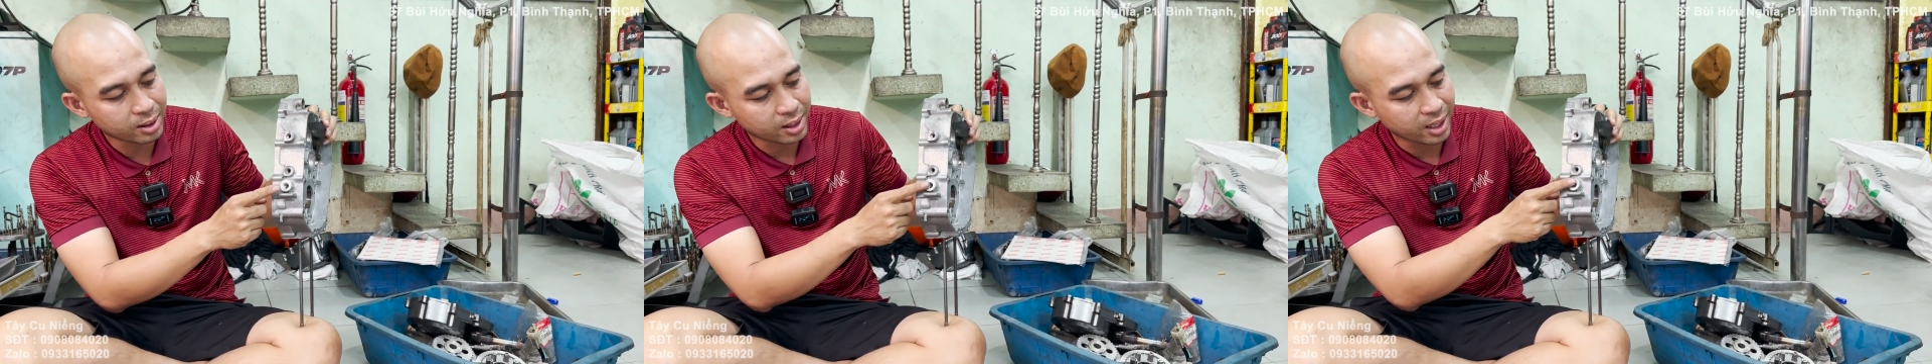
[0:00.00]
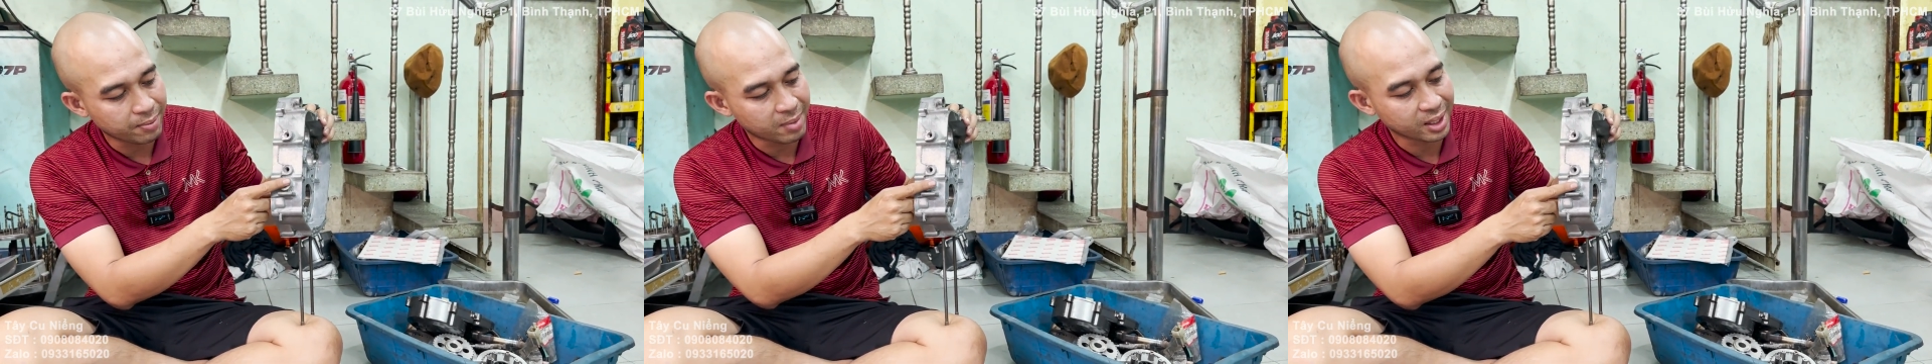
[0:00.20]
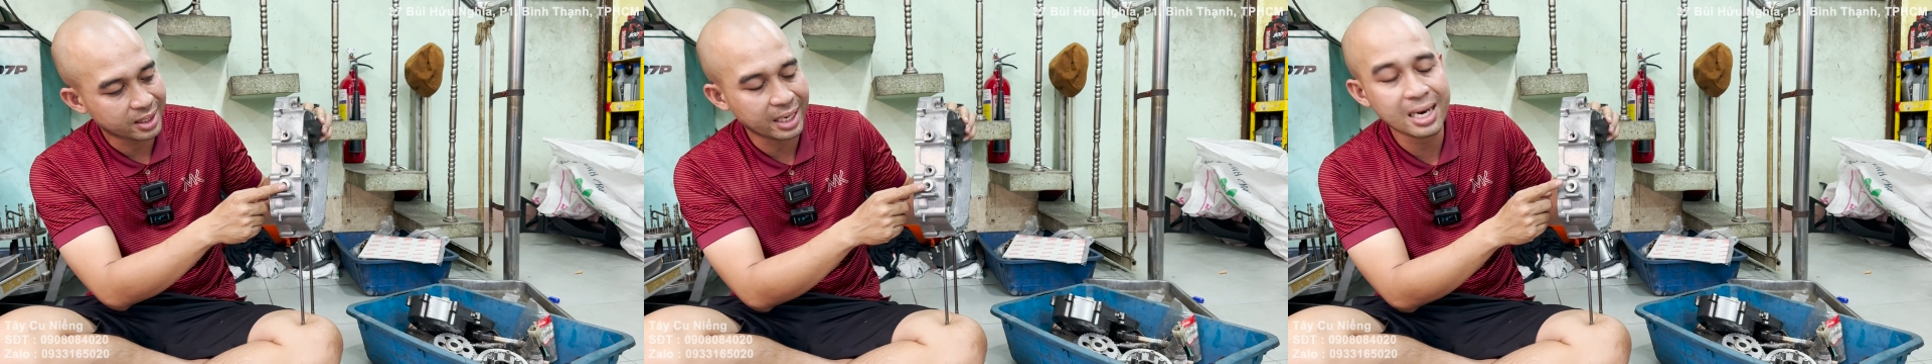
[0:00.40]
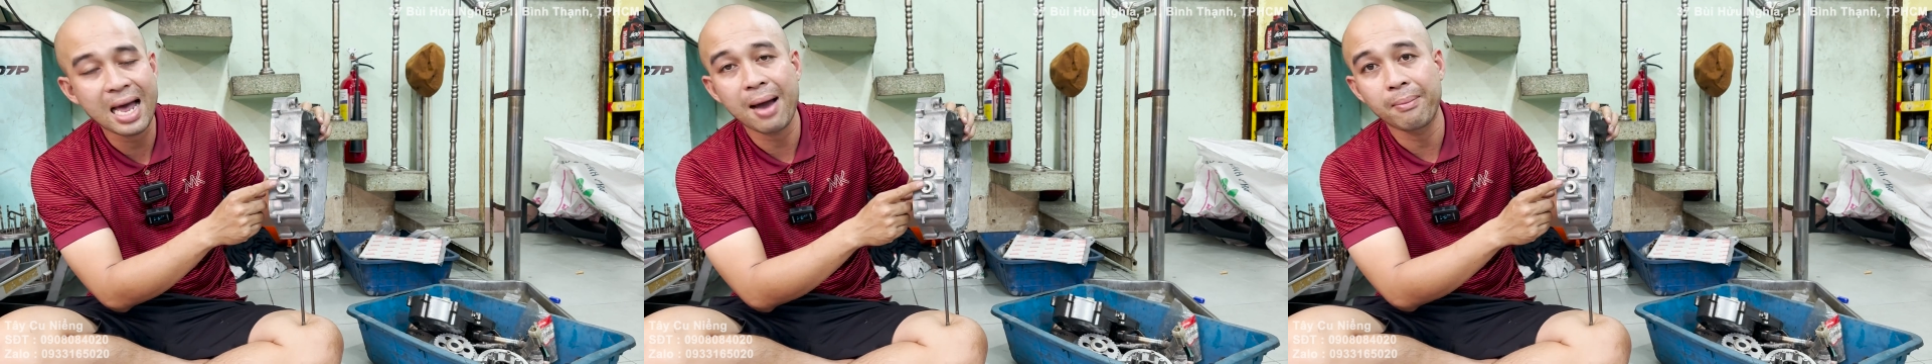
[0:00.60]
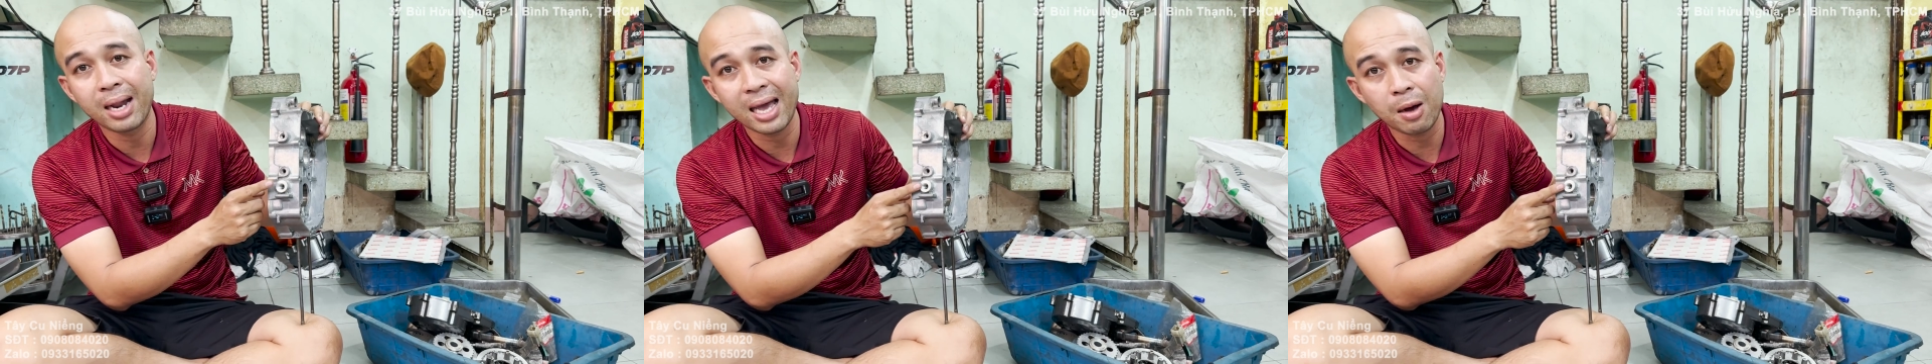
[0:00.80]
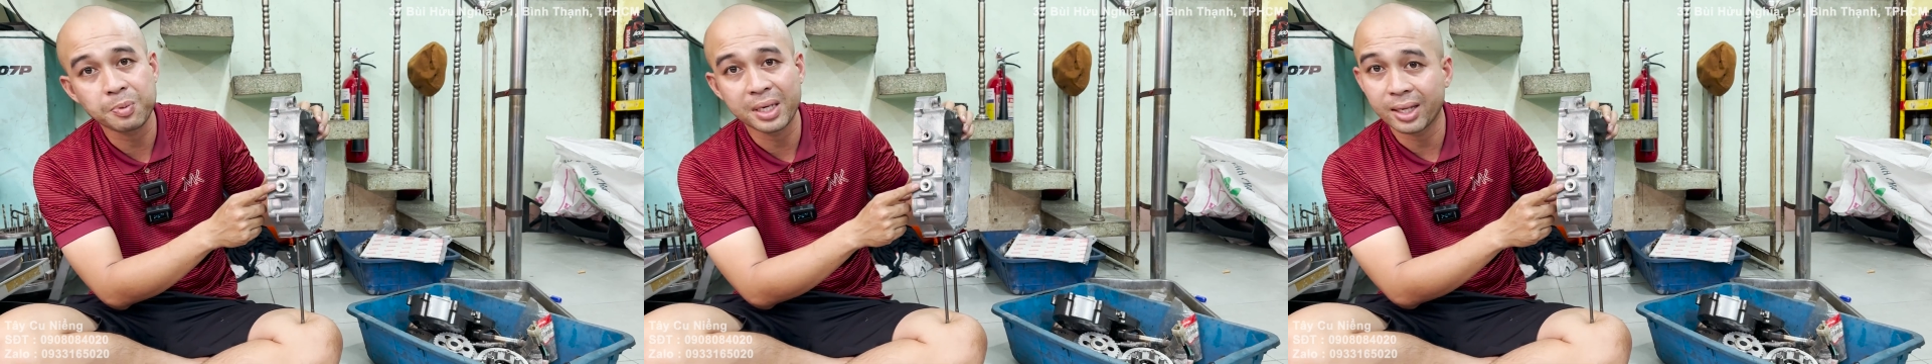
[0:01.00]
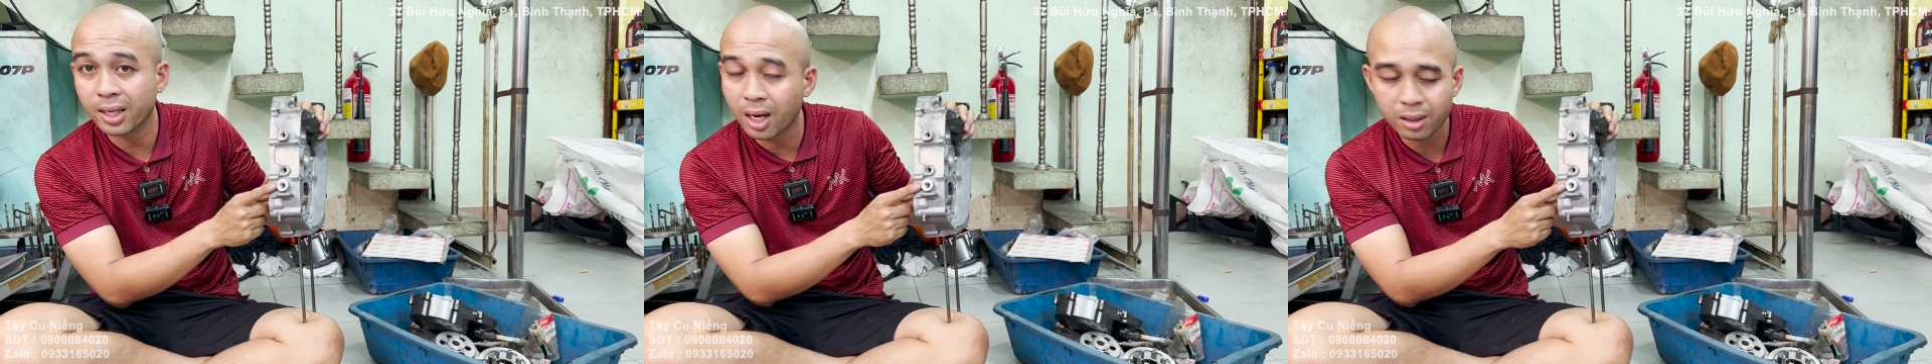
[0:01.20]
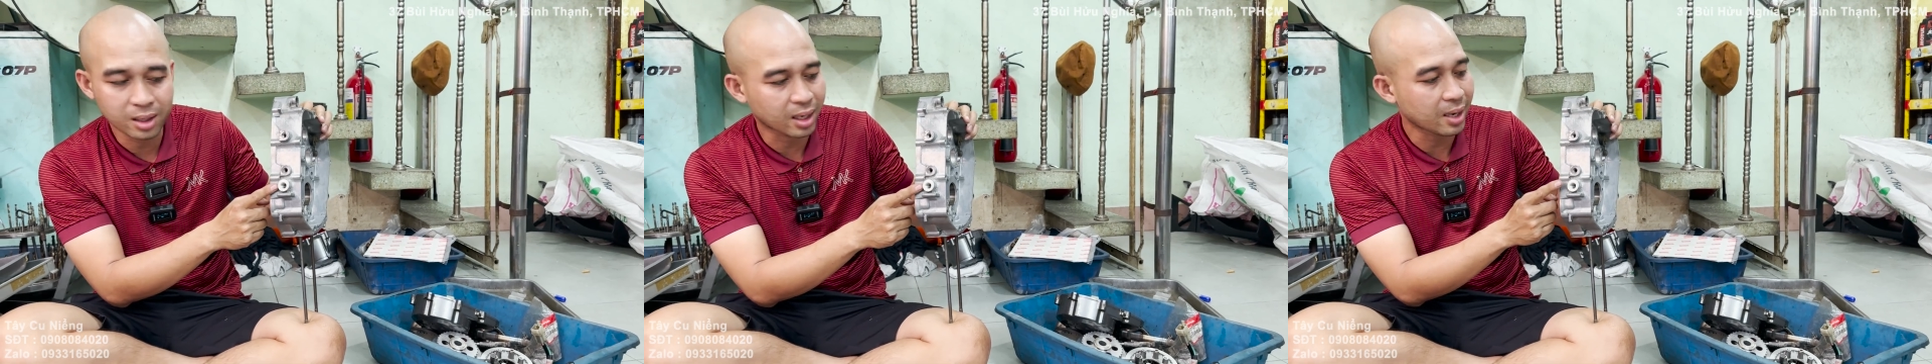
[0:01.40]
thì mình sẽ làm lại ốc sản
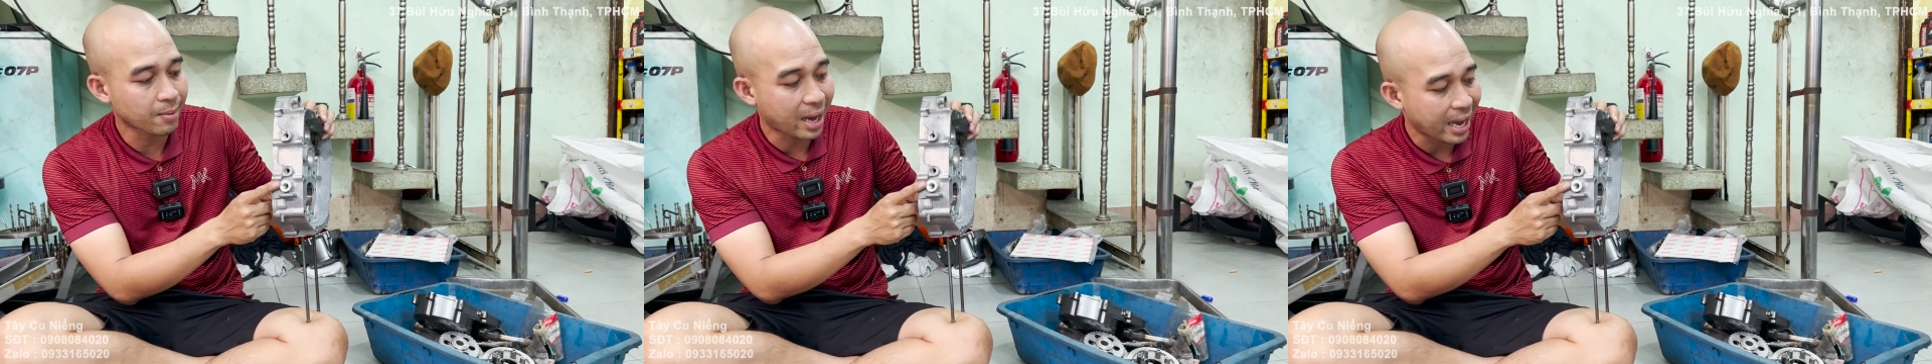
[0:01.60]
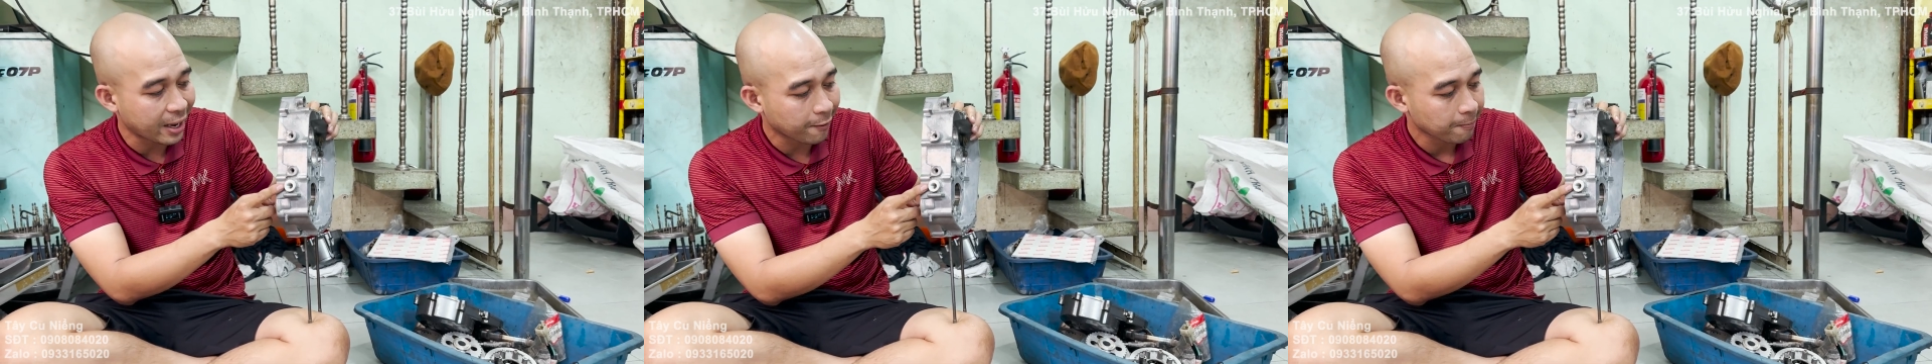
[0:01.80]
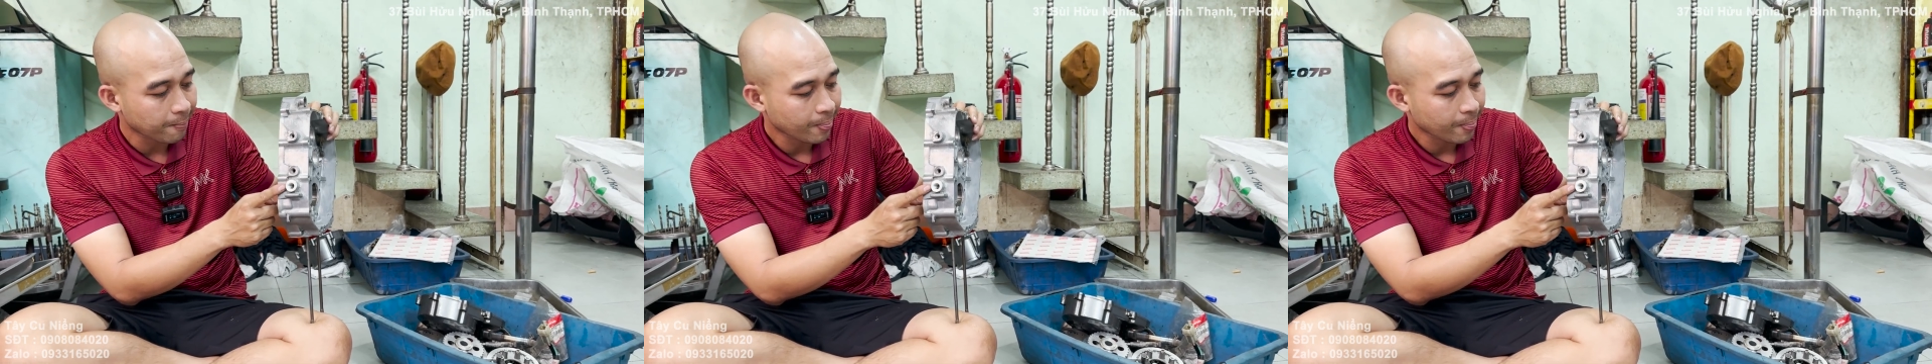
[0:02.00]
nhớt cho các bạn,